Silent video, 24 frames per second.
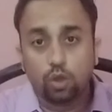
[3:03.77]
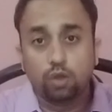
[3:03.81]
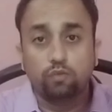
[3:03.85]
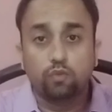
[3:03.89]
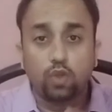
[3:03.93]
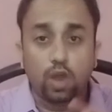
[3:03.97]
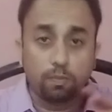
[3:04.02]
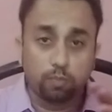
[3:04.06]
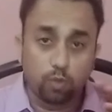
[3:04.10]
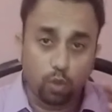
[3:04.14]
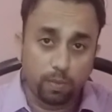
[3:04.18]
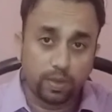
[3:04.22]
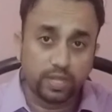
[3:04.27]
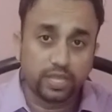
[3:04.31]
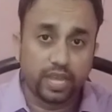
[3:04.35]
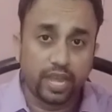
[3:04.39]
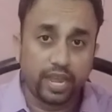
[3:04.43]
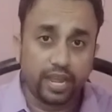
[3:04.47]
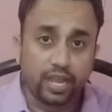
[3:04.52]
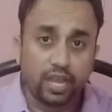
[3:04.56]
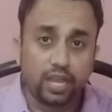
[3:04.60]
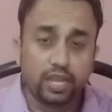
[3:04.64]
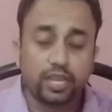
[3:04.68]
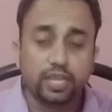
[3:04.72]
और वो आपको
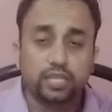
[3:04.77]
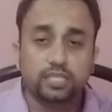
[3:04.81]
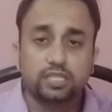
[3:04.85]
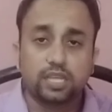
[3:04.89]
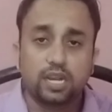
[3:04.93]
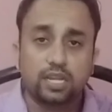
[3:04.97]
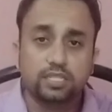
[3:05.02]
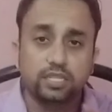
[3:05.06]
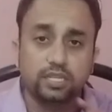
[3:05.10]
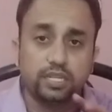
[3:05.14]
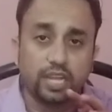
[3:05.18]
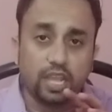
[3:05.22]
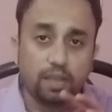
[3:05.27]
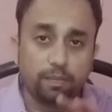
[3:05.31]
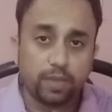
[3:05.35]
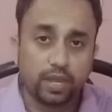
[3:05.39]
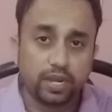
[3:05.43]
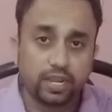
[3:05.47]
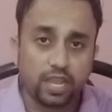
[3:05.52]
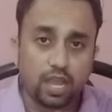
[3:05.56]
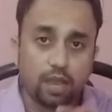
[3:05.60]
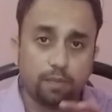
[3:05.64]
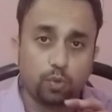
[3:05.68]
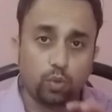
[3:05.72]
बताएगा किस तरह से टेप
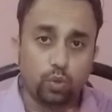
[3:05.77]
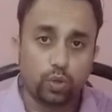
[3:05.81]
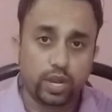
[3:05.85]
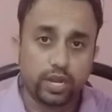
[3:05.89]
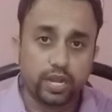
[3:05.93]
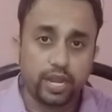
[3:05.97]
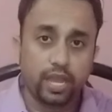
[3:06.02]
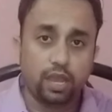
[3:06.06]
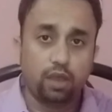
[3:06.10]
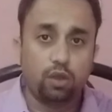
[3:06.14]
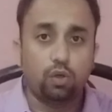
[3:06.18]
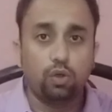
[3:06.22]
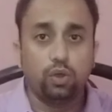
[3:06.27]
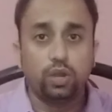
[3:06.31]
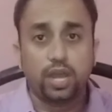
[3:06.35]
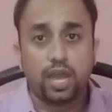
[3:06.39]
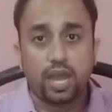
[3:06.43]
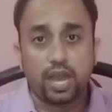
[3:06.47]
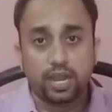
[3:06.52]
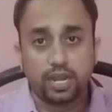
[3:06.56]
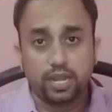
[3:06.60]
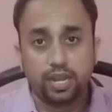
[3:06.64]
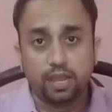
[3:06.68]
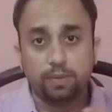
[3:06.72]
करके आपको रखना है और
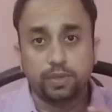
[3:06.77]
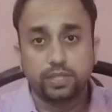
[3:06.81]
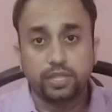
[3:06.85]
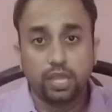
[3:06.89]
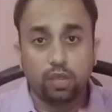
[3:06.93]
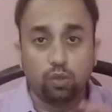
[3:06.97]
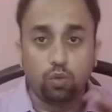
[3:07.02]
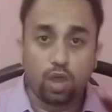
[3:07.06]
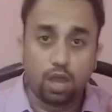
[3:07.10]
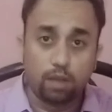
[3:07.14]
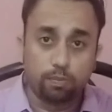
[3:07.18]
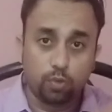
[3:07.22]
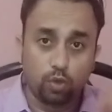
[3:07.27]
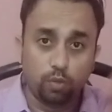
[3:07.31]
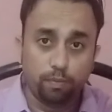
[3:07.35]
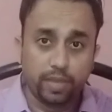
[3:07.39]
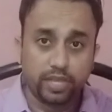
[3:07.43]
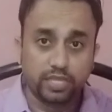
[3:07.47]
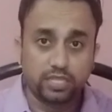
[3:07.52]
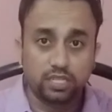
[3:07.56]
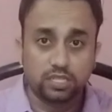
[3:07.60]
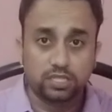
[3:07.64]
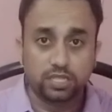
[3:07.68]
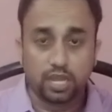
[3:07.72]
अगले बंदे को आपको
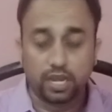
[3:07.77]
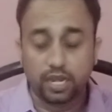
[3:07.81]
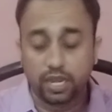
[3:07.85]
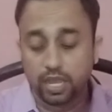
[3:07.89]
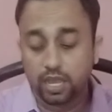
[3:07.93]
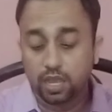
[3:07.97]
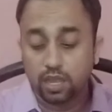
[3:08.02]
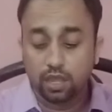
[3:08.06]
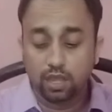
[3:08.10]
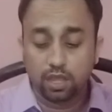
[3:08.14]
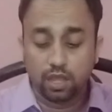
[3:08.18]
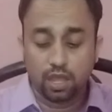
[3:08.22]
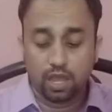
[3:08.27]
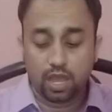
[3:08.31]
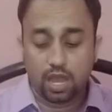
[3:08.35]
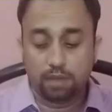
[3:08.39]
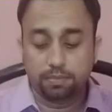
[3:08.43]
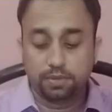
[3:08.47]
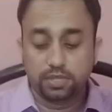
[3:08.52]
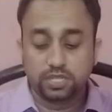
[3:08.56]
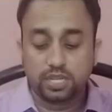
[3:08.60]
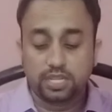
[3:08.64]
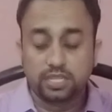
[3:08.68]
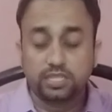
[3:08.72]
मैसेज करना है
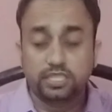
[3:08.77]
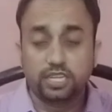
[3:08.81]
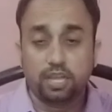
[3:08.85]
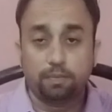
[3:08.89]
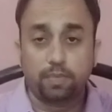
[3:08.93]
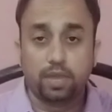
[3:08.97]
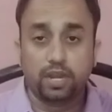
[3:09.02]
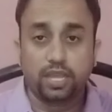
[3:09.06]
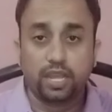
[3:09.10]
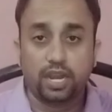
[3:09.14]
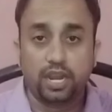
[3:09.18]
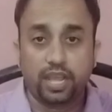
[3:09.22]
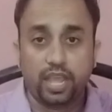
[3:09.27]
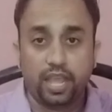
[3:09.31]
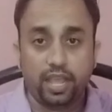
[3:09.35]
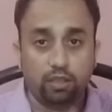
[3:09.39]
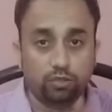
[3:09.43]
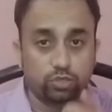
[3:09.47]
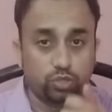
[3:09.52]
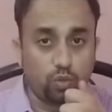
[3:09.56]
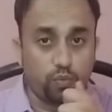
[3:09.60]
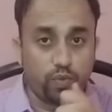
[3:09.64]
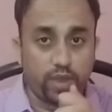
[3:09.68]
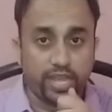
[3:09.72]
आप जिस तरह से टेप करके
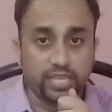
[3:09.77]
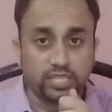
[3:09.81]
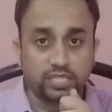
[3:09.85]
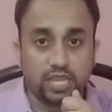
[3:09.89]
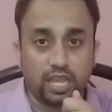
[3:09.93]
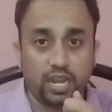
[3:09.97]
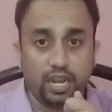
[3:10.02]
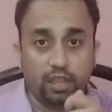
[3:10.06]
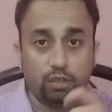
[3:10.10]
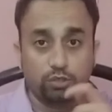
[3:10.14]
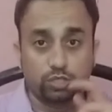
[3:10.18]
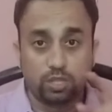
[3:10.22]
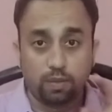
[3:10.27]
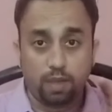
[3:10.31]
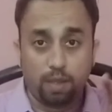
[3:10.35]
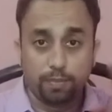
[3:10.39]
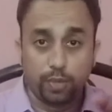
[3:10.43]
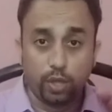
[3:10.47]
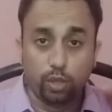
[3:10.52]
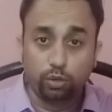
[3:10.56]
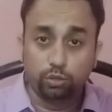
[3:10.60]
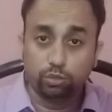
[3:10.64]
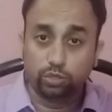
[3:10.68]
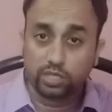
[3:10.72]
रखेंगे उसको वॉइस करेंगे उसके
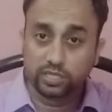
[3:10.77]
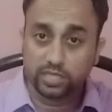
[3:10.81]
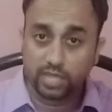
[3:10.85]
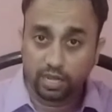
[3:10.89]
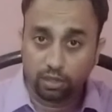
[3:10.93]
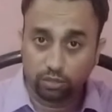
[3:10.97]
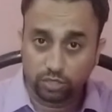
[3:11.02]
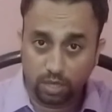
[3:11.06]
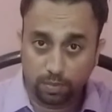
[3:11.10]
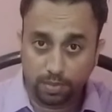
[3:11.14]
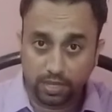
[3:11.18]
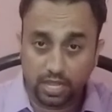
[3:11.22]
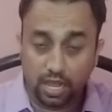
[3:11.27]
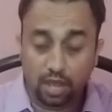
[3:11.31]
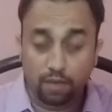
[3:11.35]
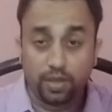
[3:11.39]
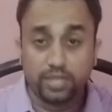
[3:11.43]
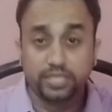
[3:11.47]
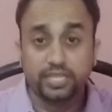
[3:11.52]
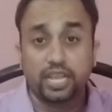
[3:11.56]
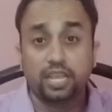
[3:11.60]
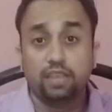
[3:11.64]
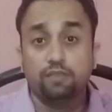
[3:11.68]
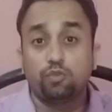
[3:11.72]
बाद ब्लूटूथ के जरिए उसके बाद
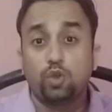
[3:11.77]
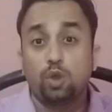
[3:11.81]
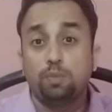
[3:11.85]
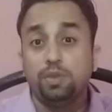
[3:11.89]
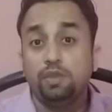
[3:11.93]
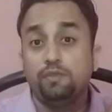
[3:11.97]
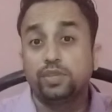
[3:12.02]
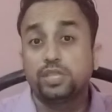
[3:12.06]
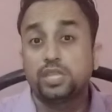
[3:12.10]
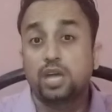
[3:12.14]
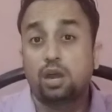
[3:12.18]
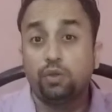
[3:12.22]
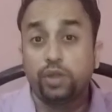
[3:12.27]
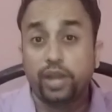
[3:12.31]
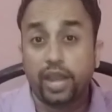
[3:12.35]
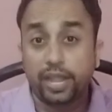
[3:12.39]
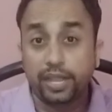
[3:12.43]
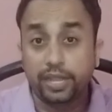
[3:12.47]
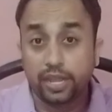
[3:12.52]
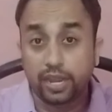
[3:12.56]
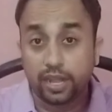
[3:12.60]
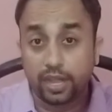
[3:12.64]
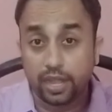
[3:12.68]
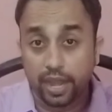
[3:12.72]
आवाज आएगी वो भी विदाउट
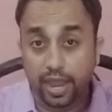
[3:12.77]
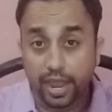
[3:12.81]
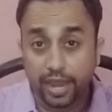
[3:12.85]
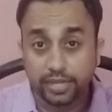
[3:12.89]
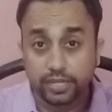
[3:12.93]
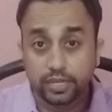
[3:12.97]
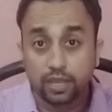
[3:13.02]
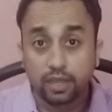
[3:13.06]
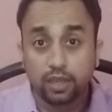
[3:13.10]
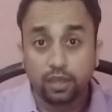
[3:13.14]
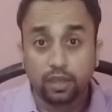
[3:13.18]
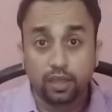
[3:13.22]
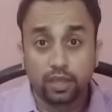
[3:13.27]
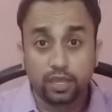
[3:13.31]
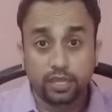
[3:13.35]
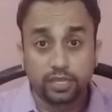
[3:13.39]
इंटरनेट